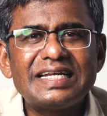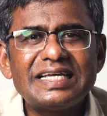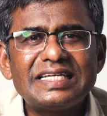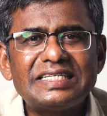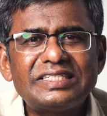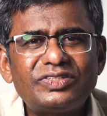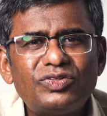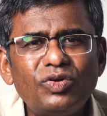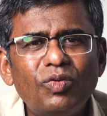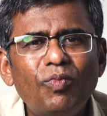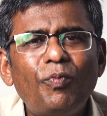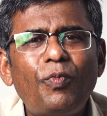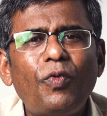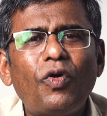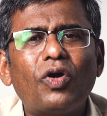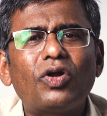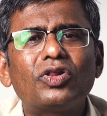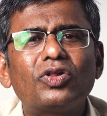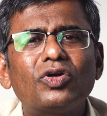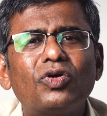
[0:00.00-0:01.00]
ரெஸ்ட்டும்
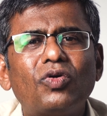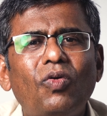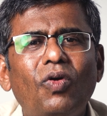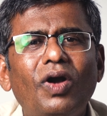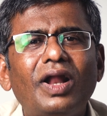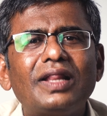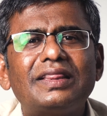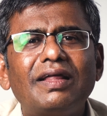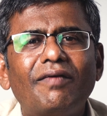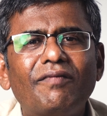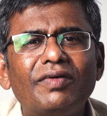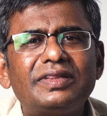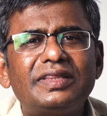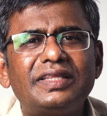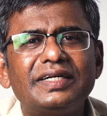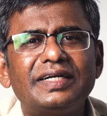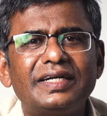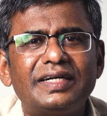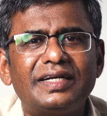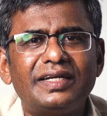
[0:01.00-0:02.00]
போகிறத கூட
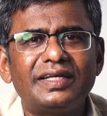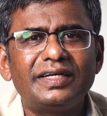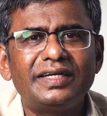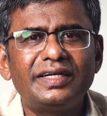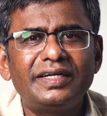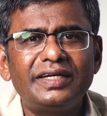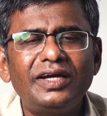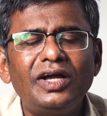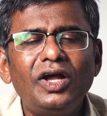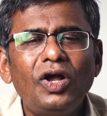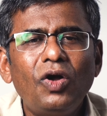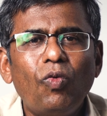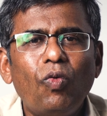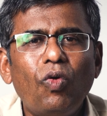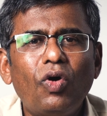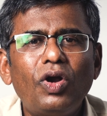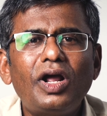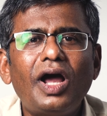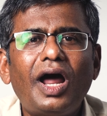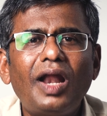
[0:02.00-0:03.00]
தவிர்த்துக்கிட்டு
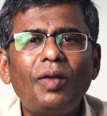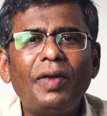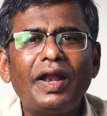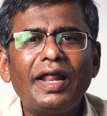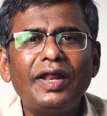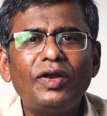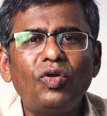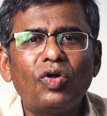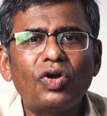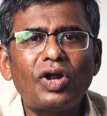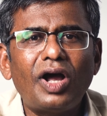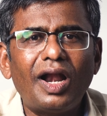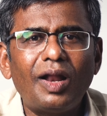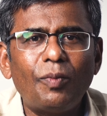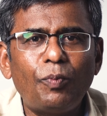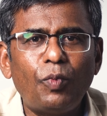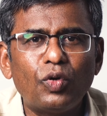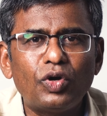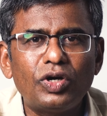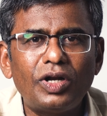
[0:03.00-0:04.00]
ஒரு கால் மேலே இன்னொரு
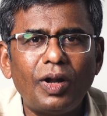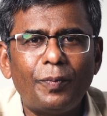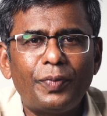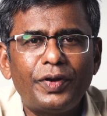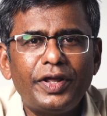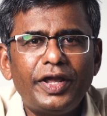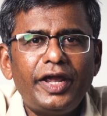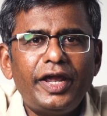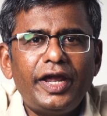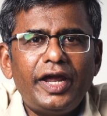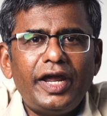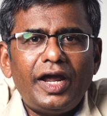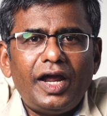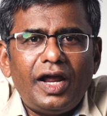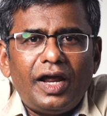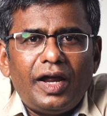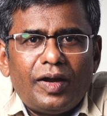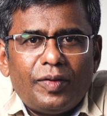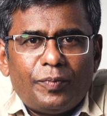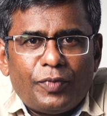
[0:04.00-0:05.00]
காலை போட்டுட்டு அப்படியே
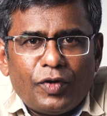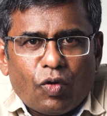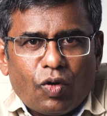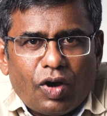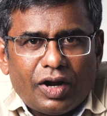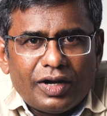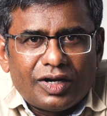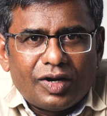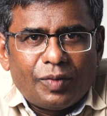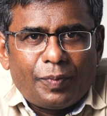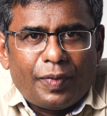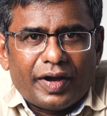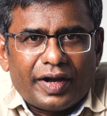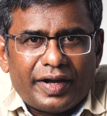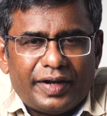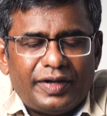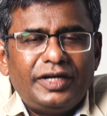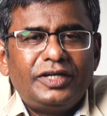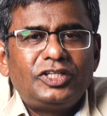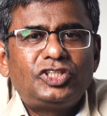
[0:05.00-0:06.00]
இப்படி
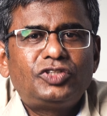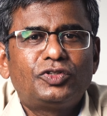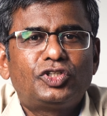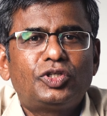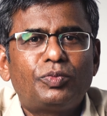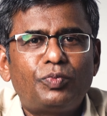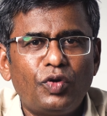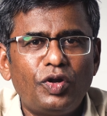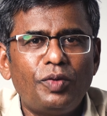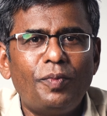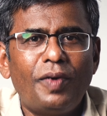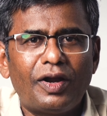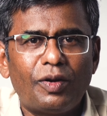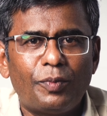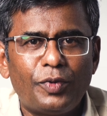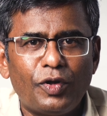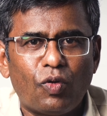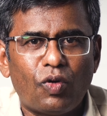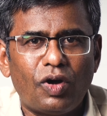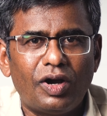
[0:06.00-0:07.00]
உட்காந்துருப்பாங்க இடித்து வச்ச புளி
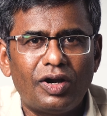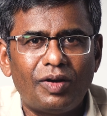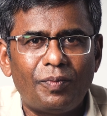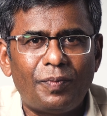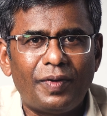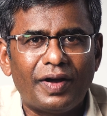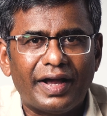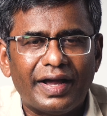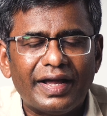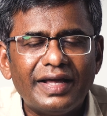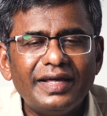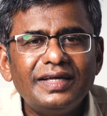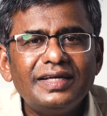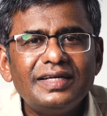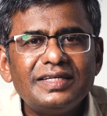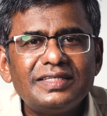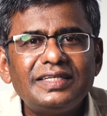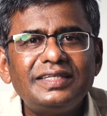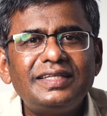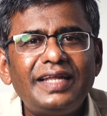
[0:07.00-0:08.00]
மாதிரி அப்படியே உட்காந்துருப்பாங்க
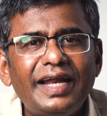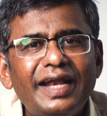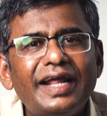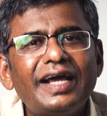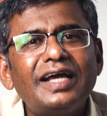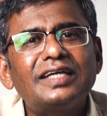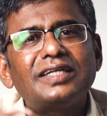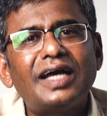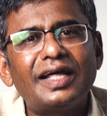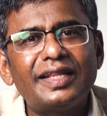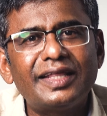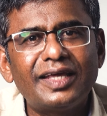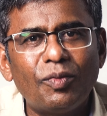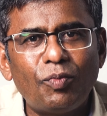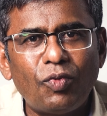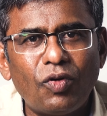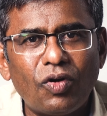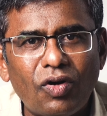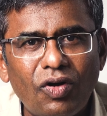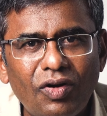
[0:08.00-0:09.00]
சரி இதில் என்னங்க
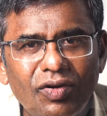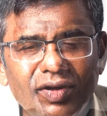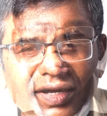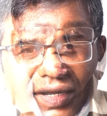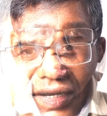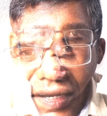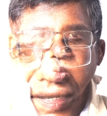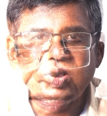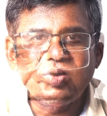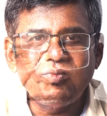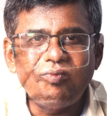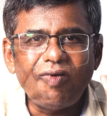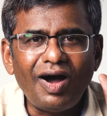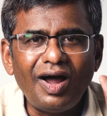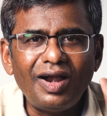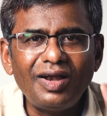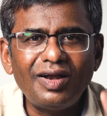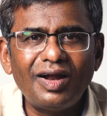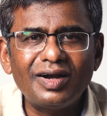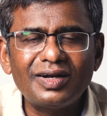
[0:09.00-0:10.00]
சாதிக்க போகிறோம் உங்கள்
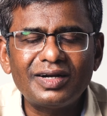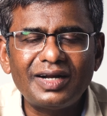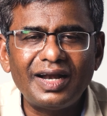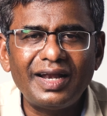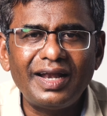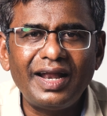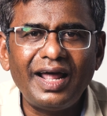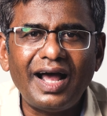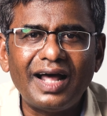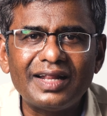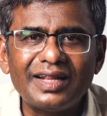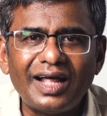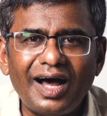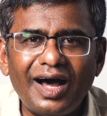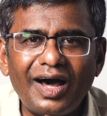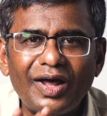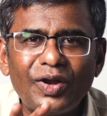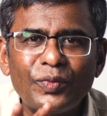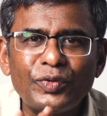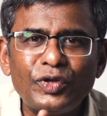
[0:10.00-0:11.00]
வாழ்நாட்களில் அந்த
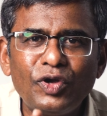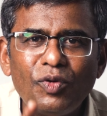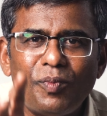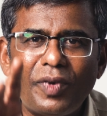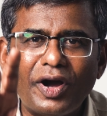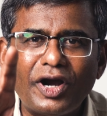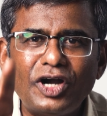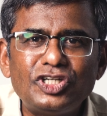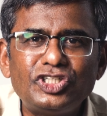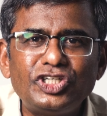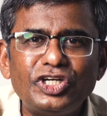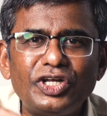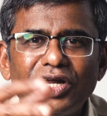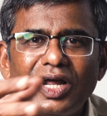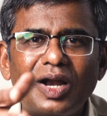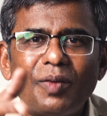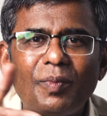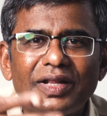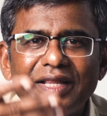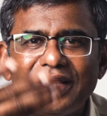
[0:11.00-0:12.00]
ஆரோக்கியம் மகிழ்ச்சி
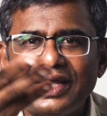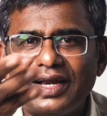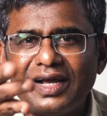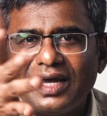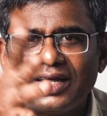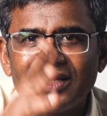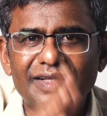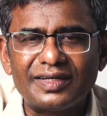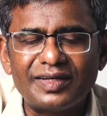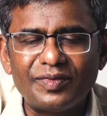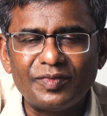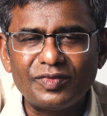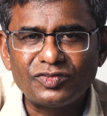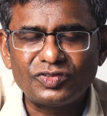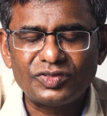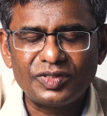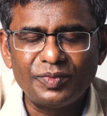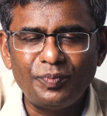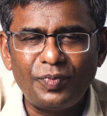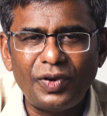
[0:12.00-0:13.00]
இருக்கான்னு பார்த்தா இருக்காது
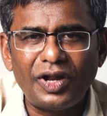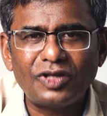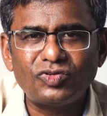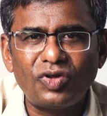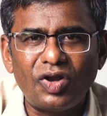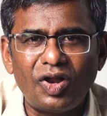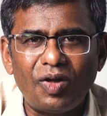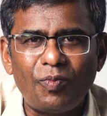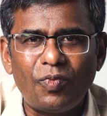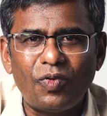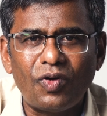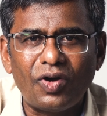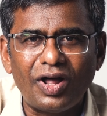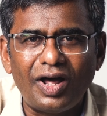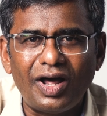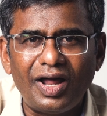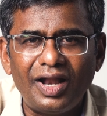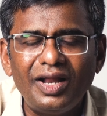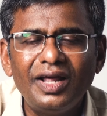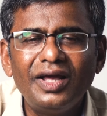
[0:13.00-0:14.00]
சிம்பிளாக சொல்ல
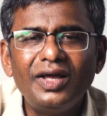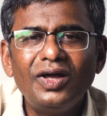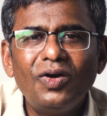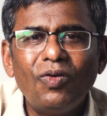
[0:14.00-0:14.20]
போனால்